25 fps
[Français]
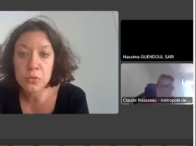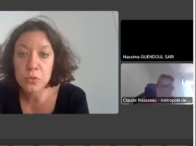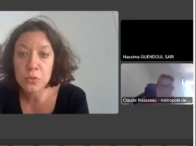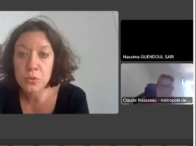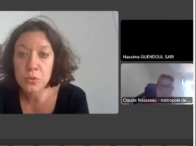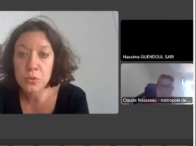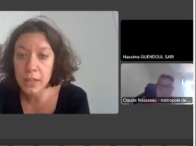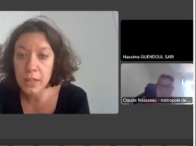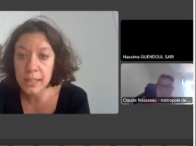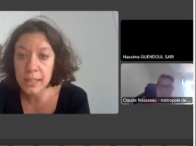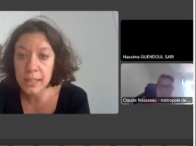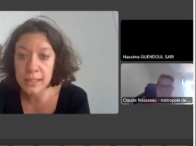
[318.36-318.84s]
nos
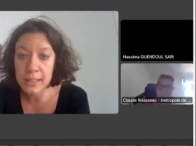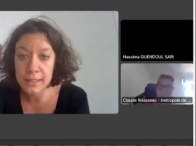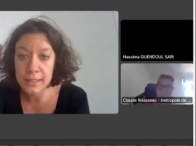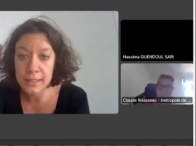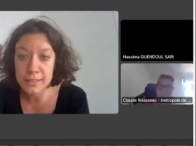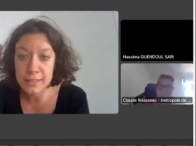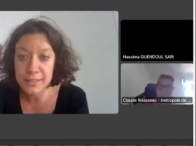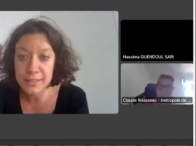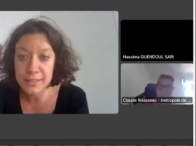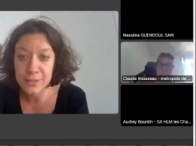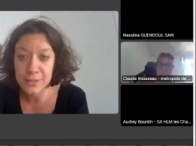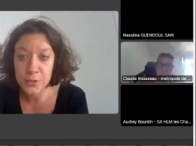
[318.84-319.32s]

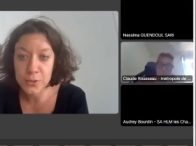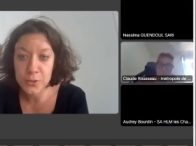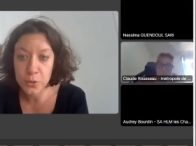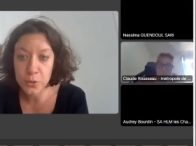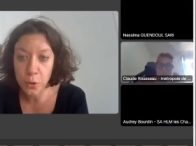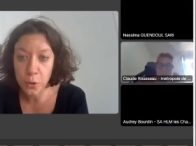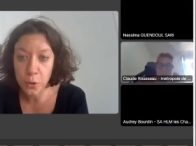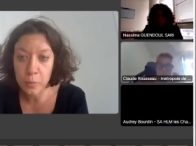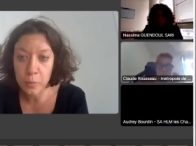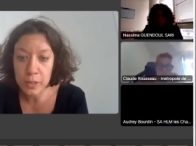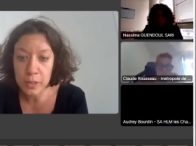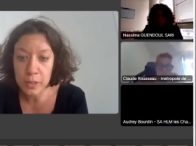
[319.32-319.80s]
collègues
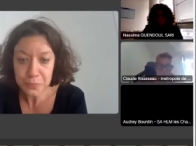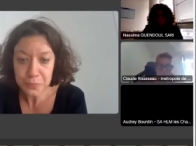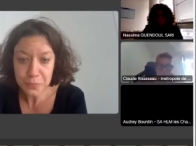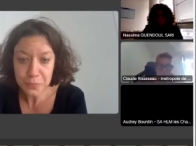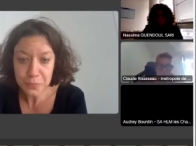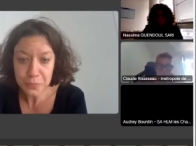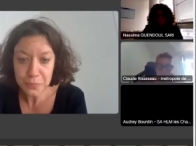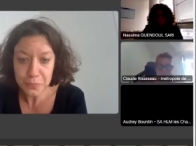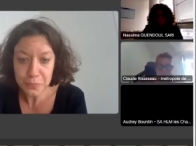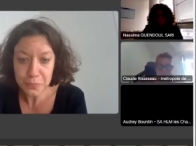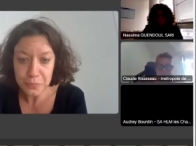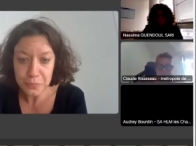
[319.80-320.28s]
de
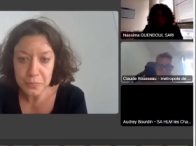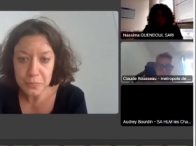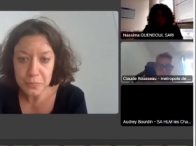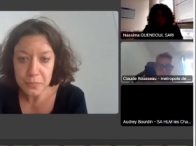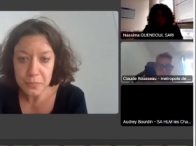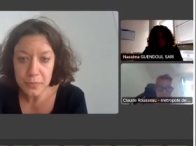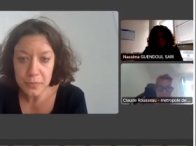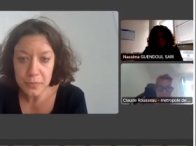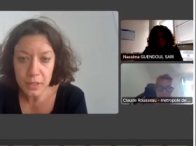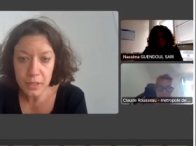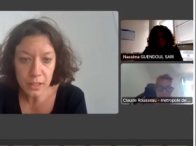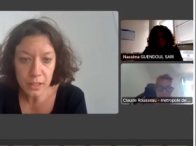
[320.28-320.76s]
l'urbain.
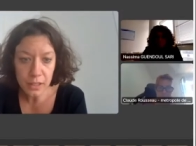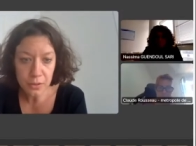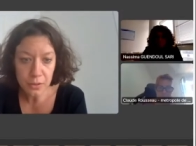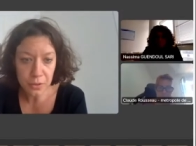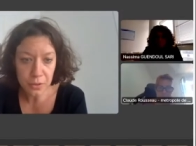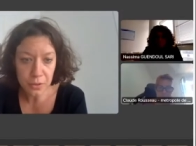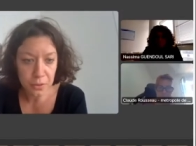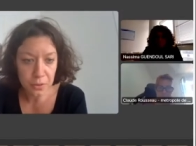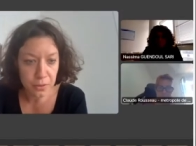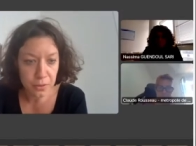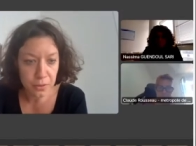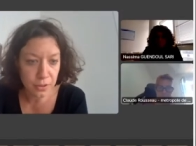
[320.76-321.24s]

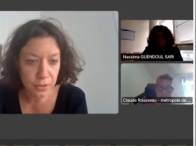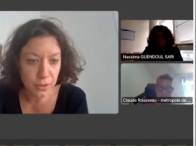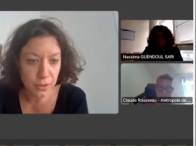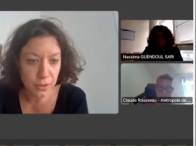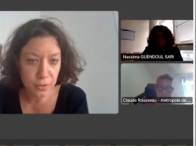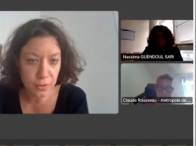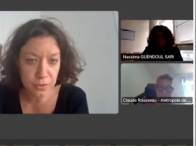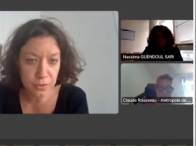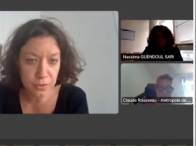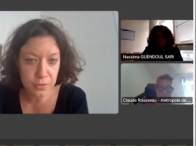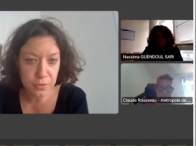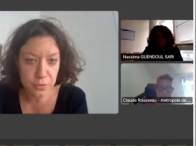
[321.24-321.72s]
Euh,
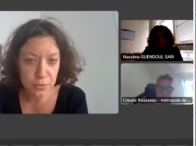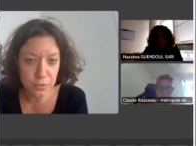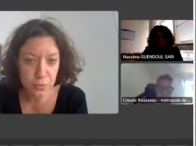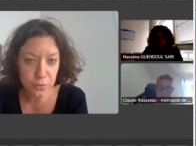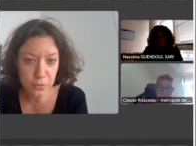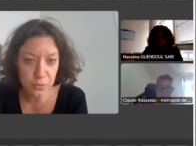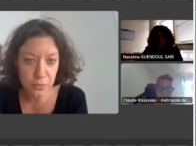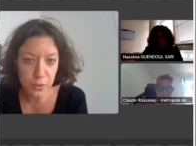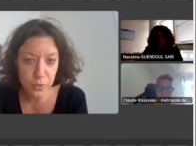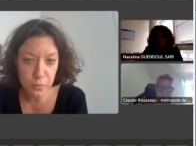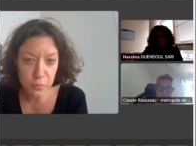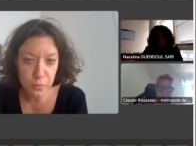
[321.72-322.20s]
alors,
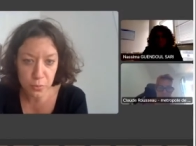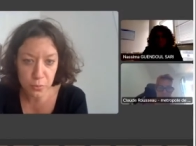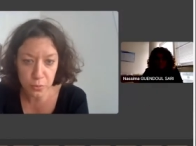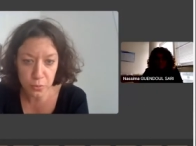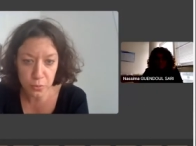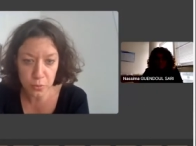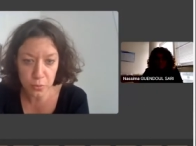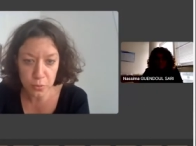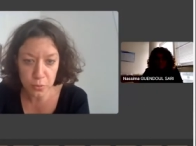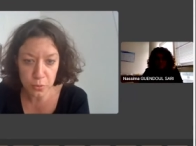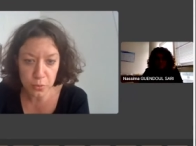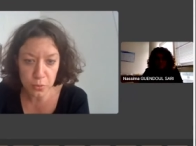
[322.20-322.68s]
je ne vois
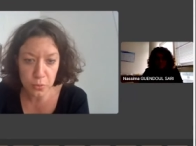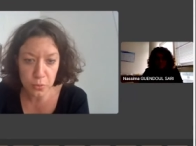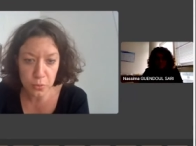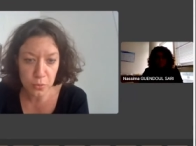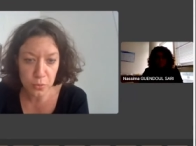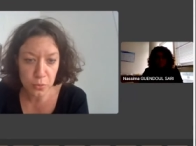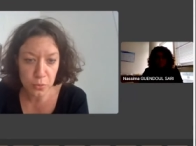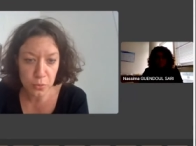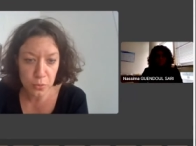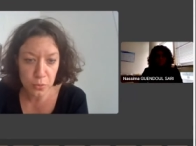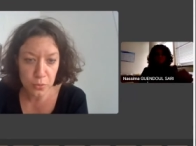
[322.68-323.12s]
plus le...